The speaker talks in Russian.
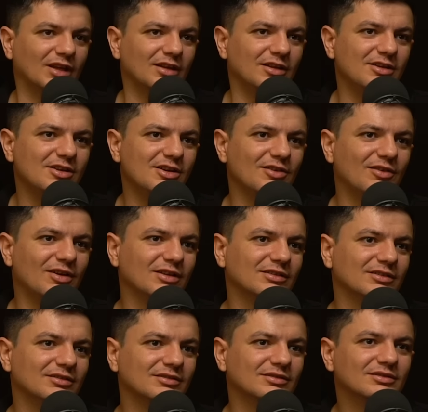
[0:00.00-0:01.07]

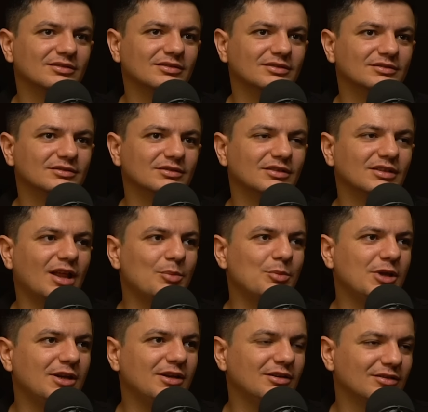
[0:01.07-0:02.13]
Ереван
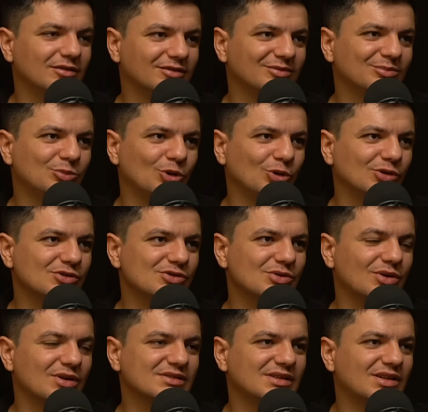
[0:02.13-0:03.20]
намерен полностью
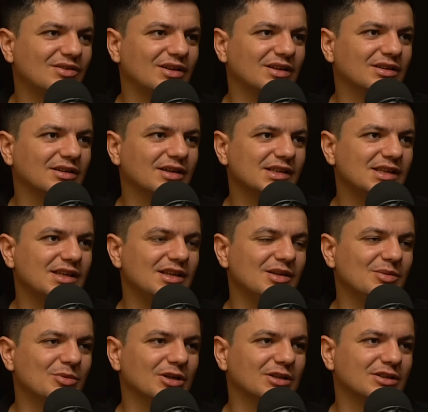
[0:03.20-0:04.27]
разорвать
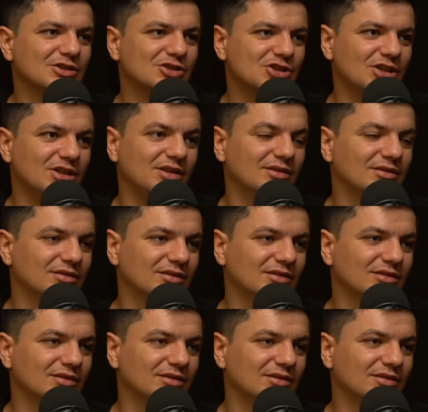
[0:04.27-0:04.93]
какие-либо отношения.